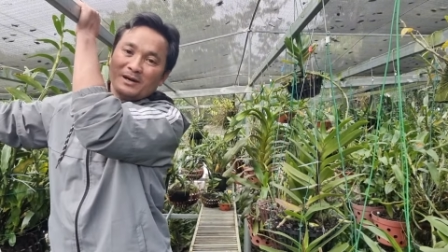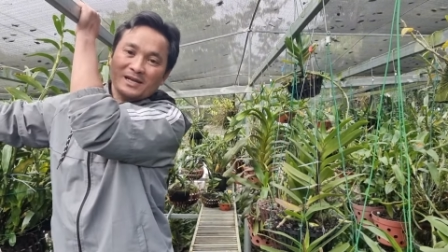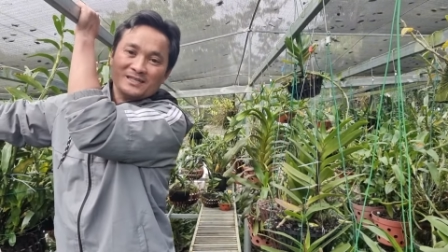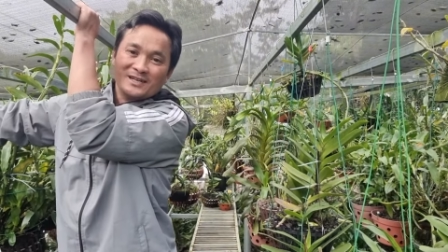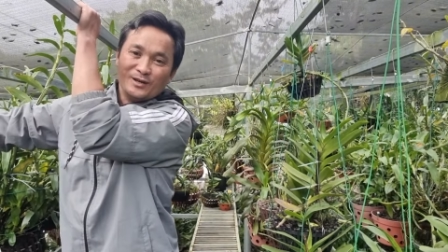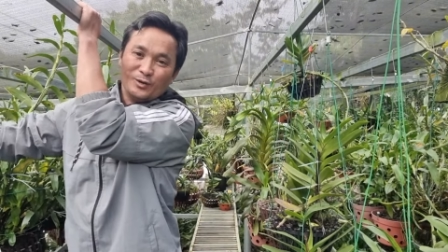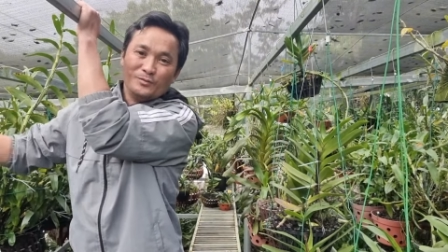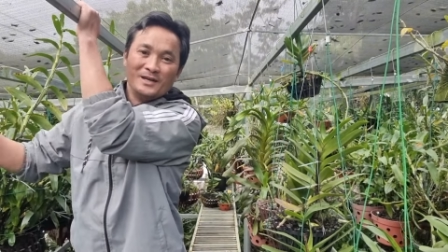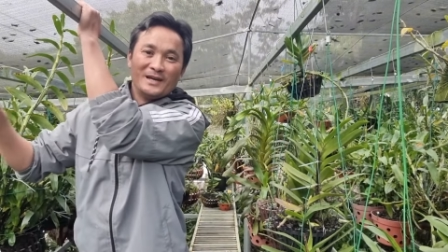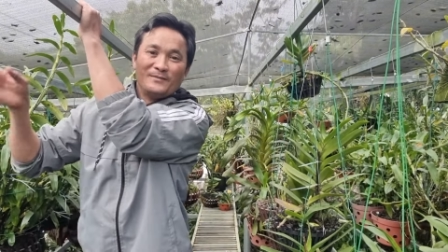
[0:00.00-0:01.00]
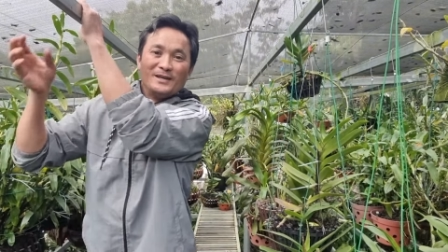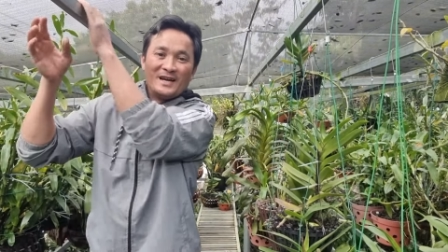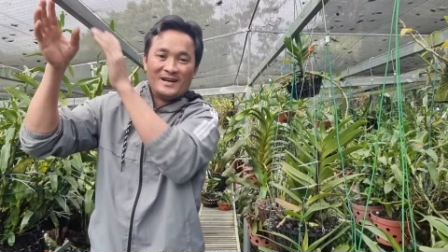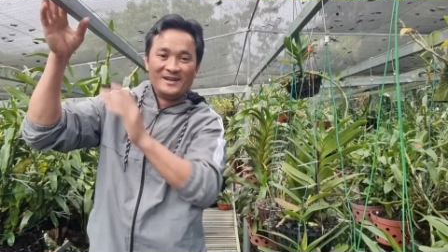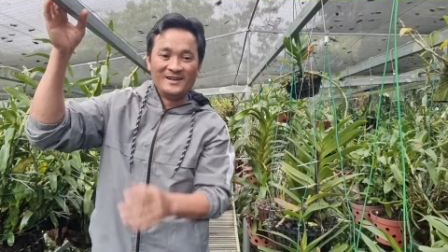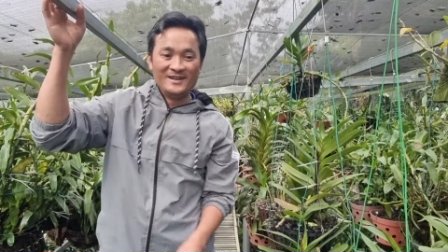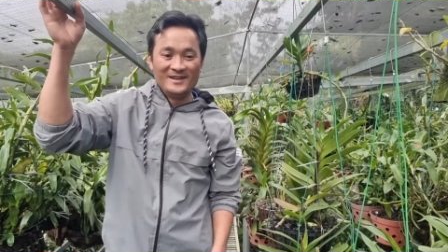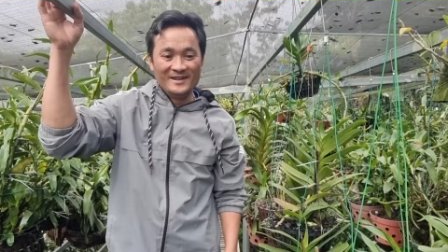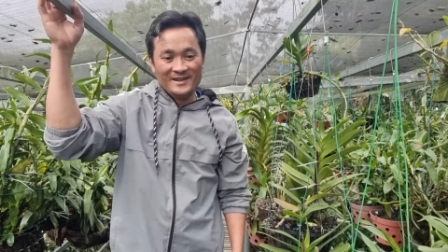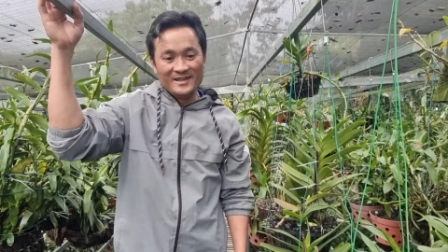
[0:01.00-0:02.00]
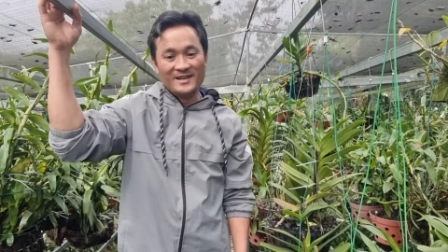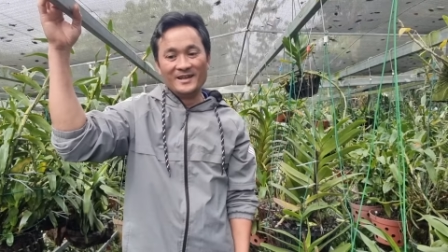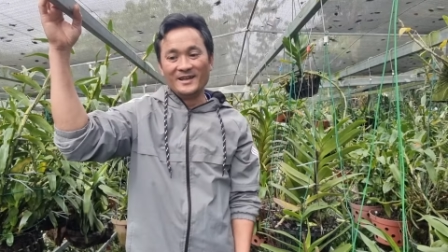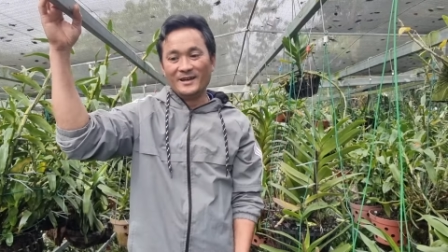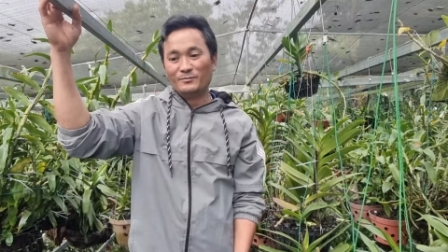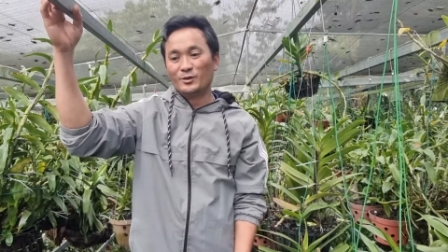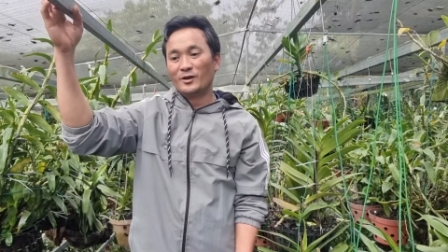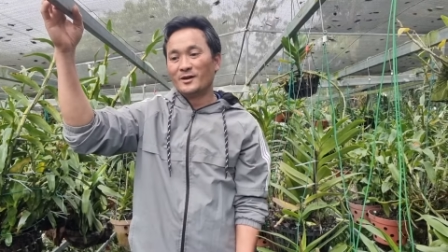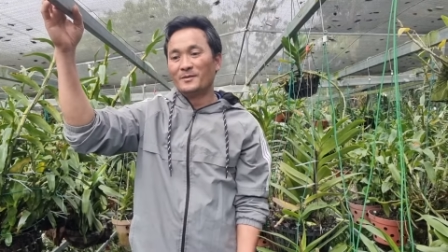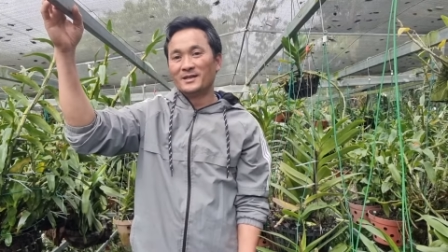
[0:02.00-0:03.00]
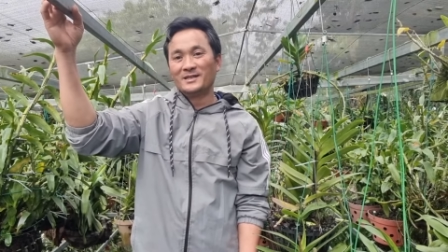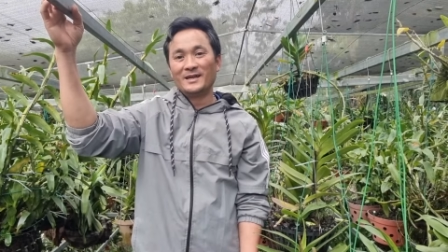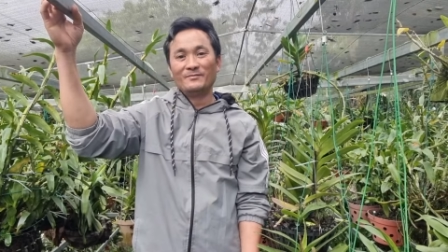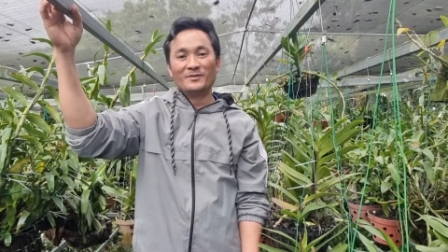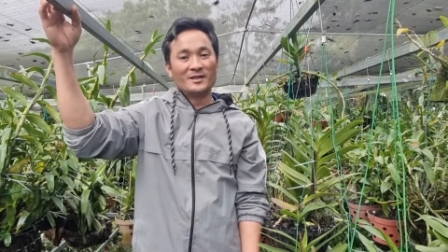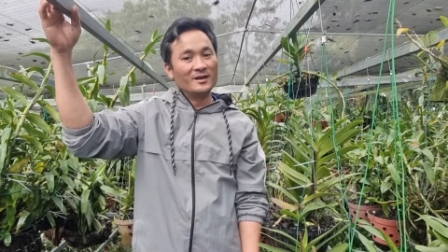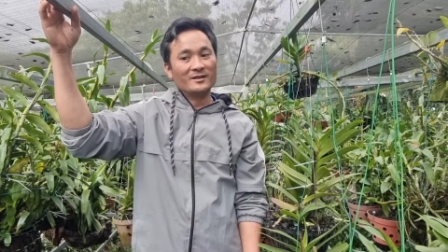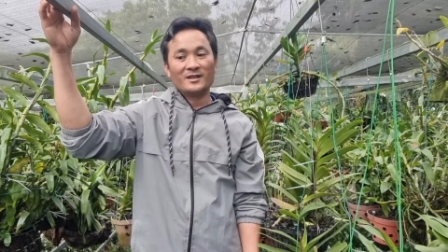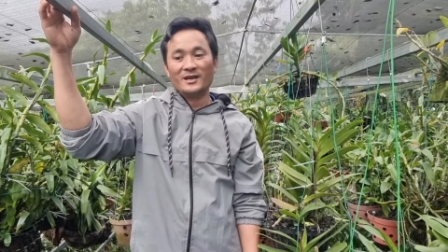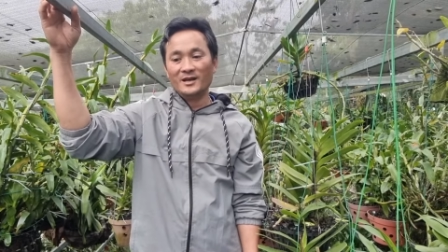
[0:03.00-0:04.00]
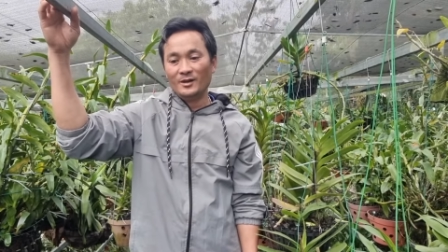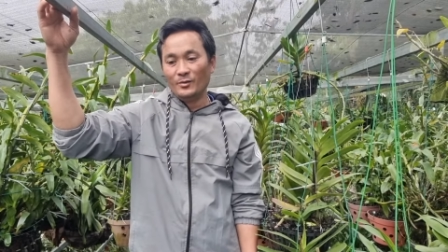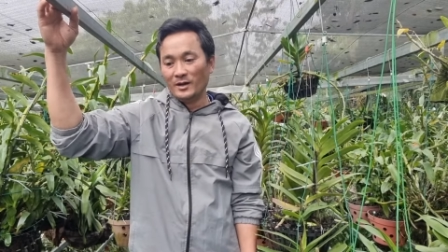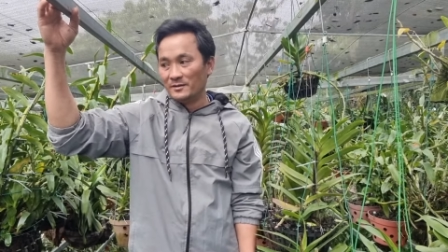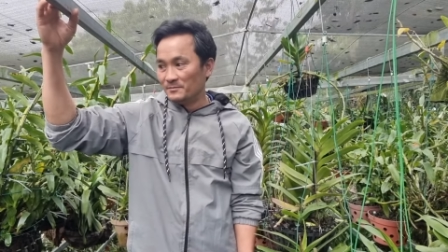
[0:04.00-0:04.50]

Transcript: bạn Zalo với em nhé thì em cho các bác xem thực tế luôn